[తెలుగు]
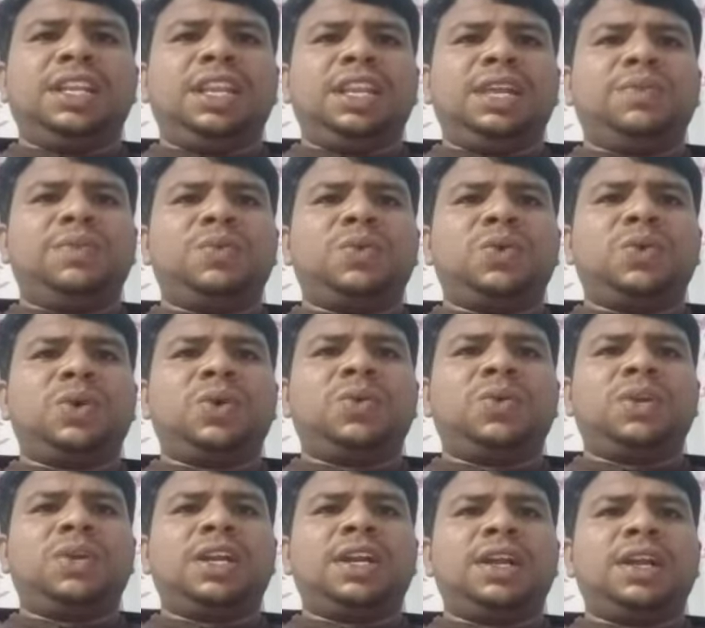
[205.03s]
నీవు
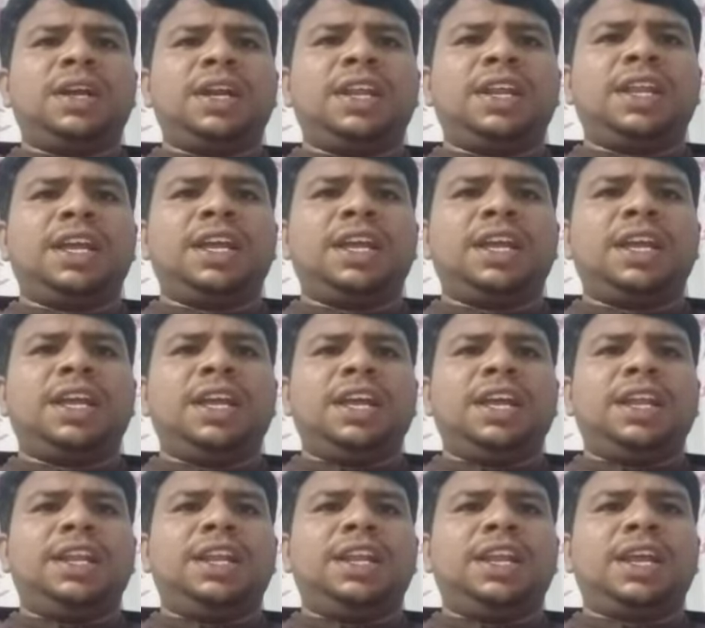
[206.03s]
కోరుకున్నట్లుగానే
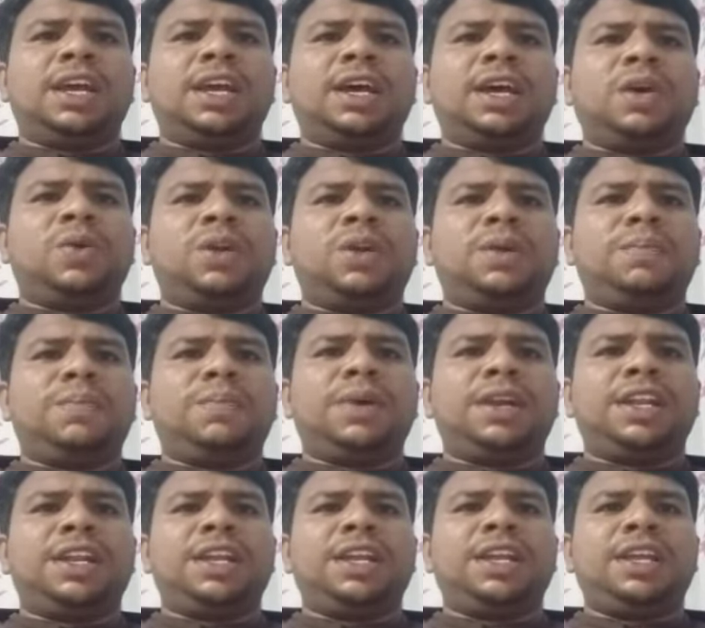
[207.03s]
నీ యొక్క
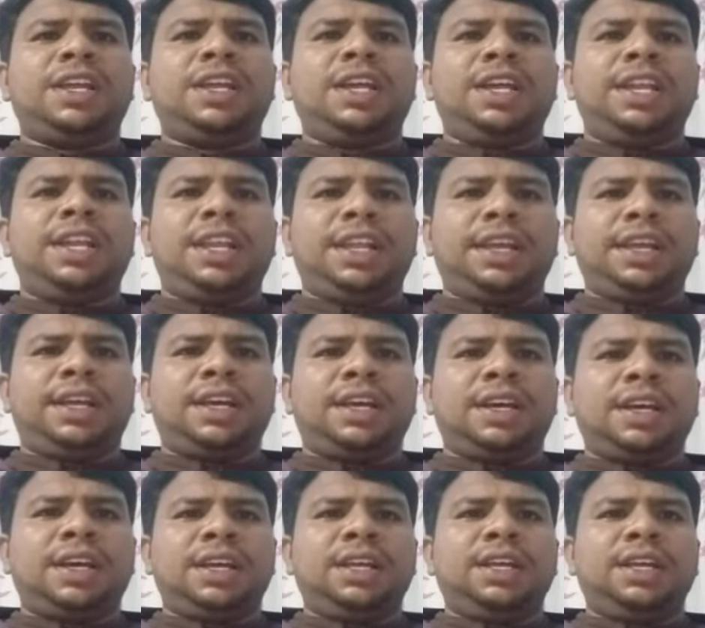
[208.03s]
కుటుంబాన్ని నీ యొక్క
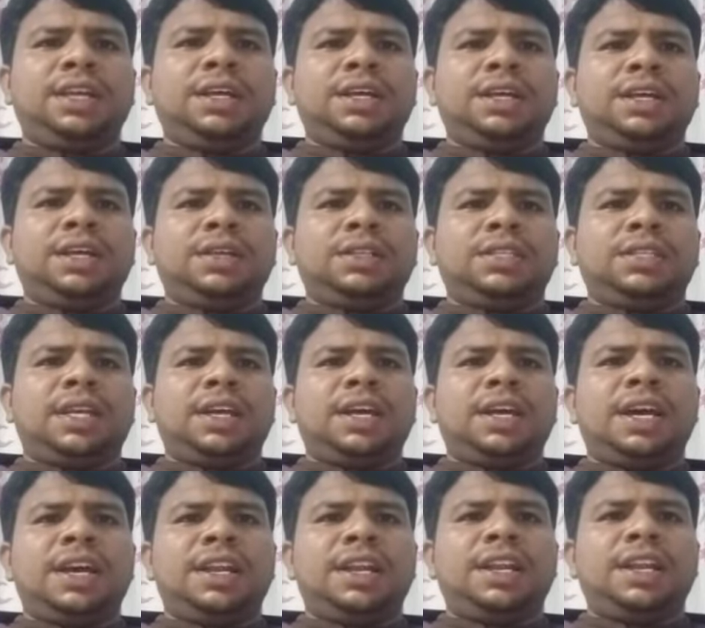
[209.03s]

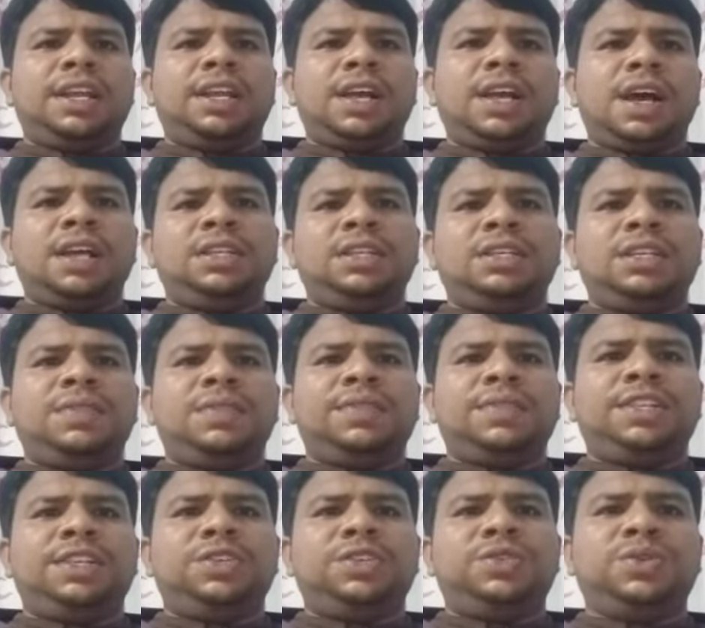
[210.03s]
సంఘాన్ని
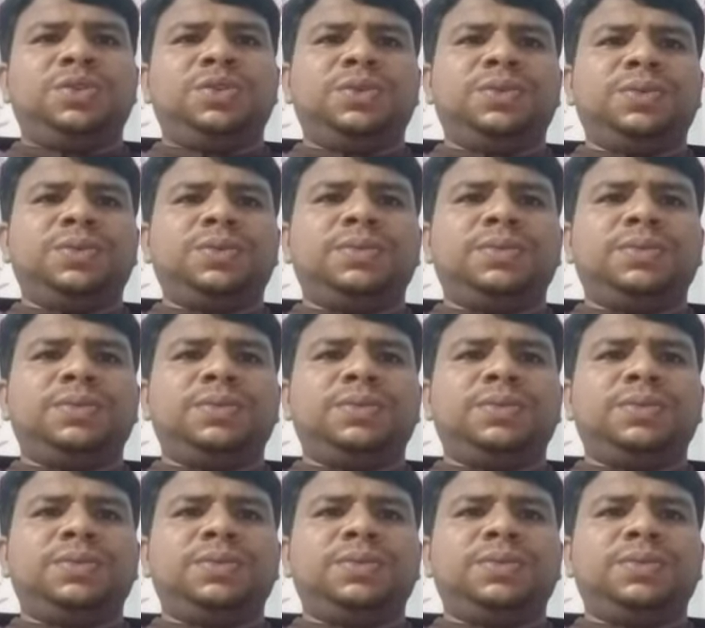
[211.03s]
ఆశీర్వదించును